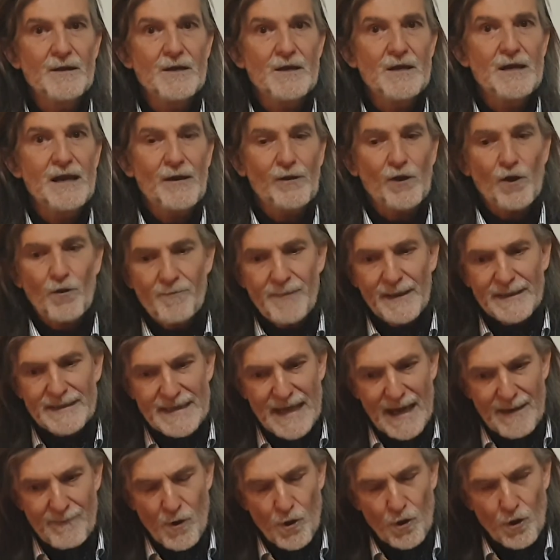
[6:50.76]
La
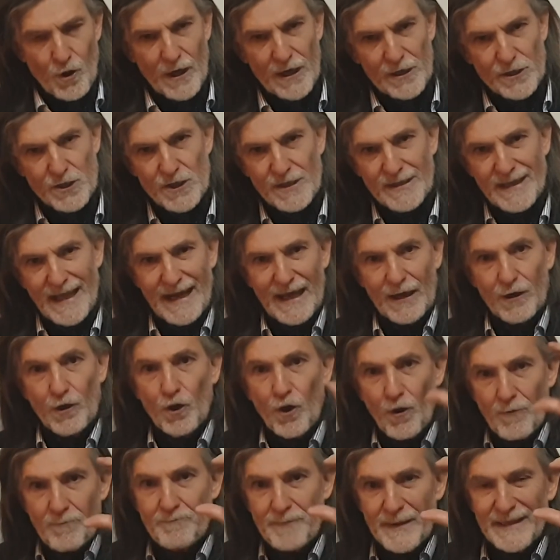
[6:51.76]
combattiamo con la C della
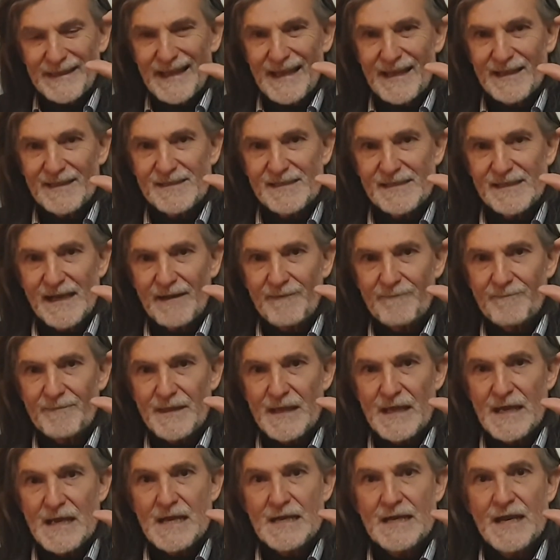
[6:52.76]
competenza.
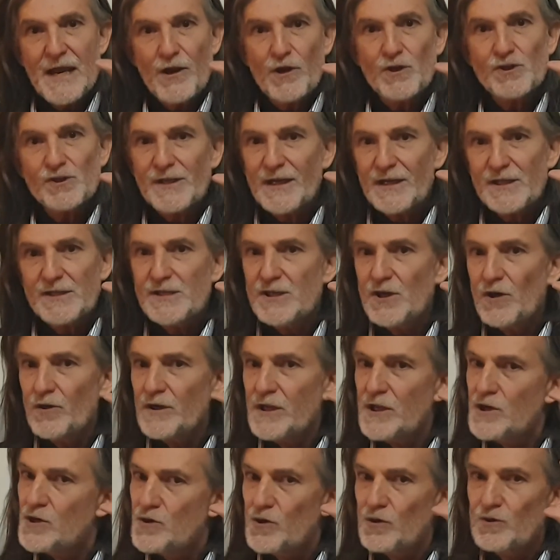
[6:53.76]
Le nostre
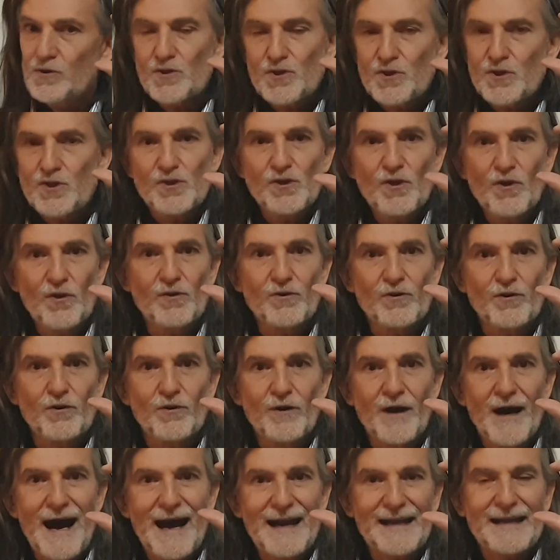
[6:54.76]
azioni non
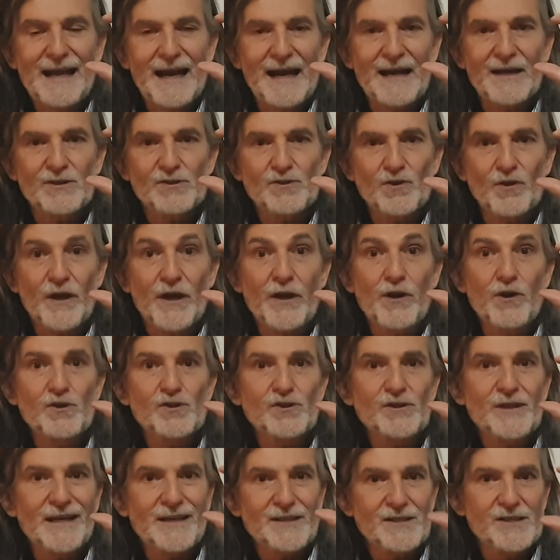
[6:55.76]
sono a caso, le
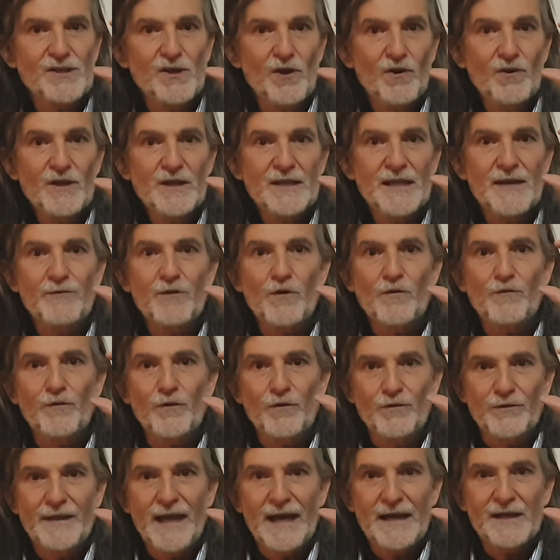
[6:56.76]
nostre azioni devono
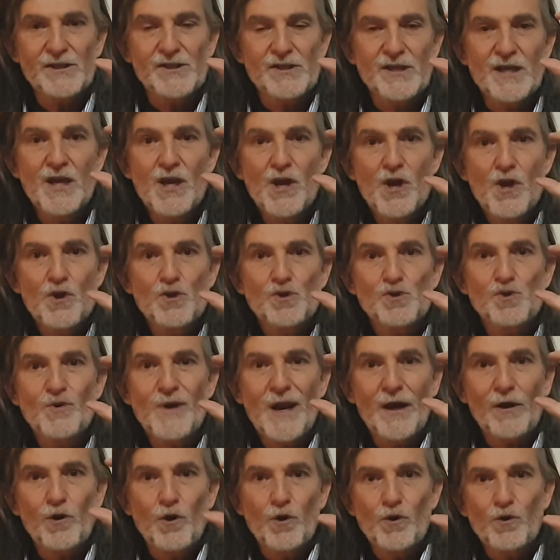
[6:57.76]
fondarsi
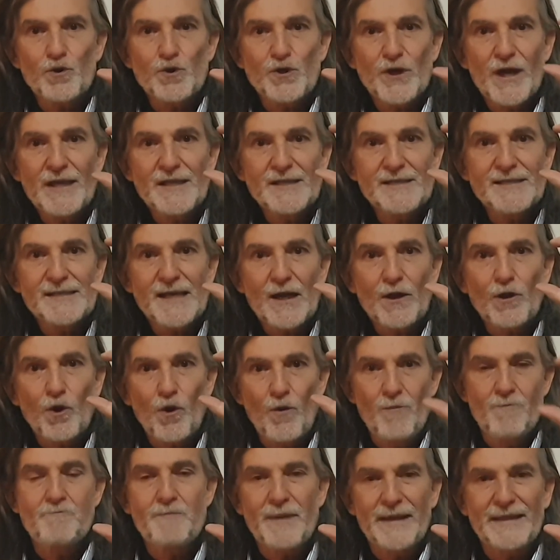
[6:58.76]
sulla conoscenza
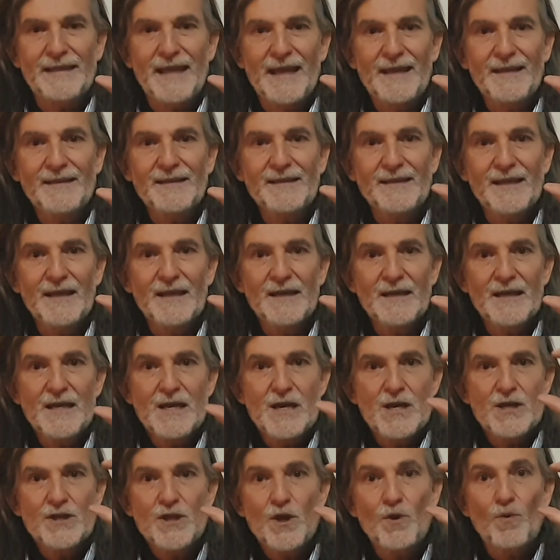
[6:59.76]
competente
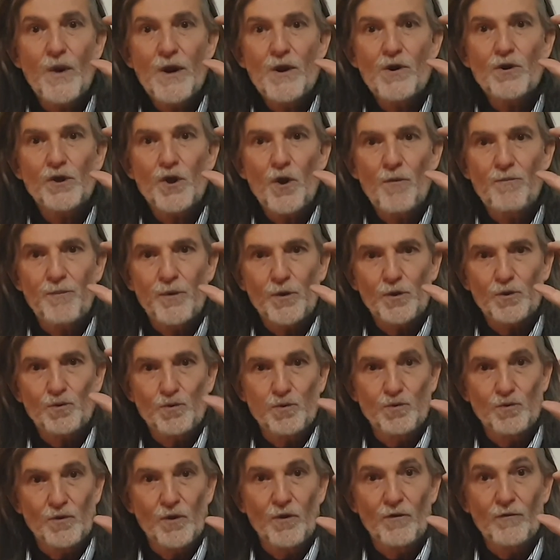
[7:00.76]
di quello che è
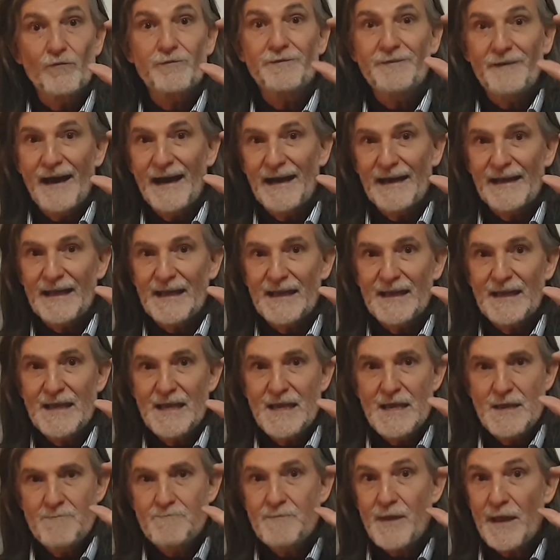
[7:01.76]
opportuno
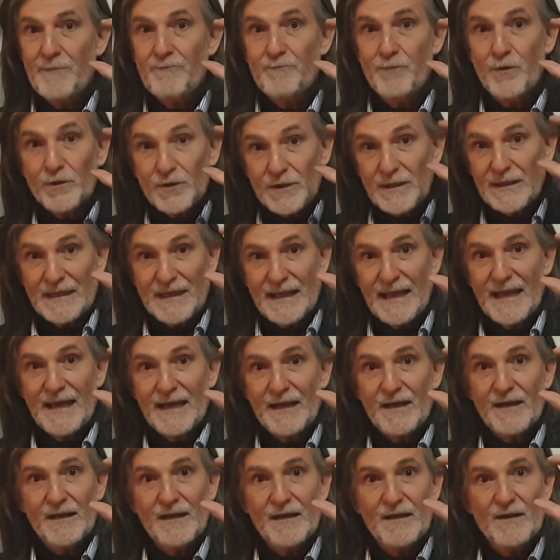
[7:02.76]
fare per
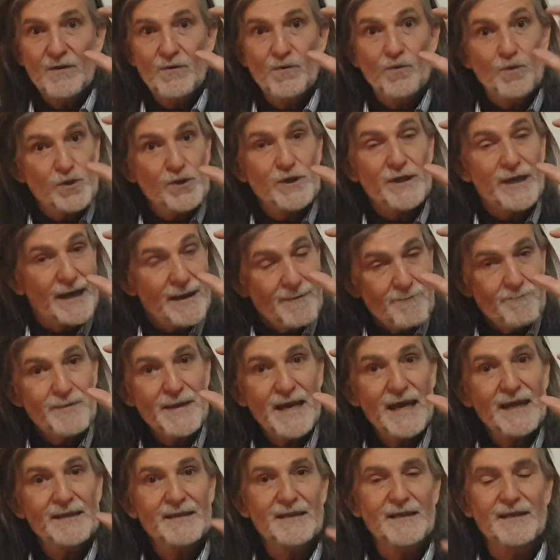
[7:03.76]
poter uscire in
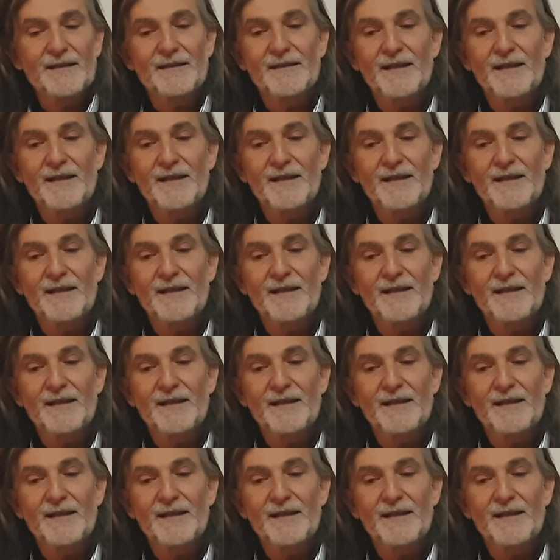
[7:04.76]
piedi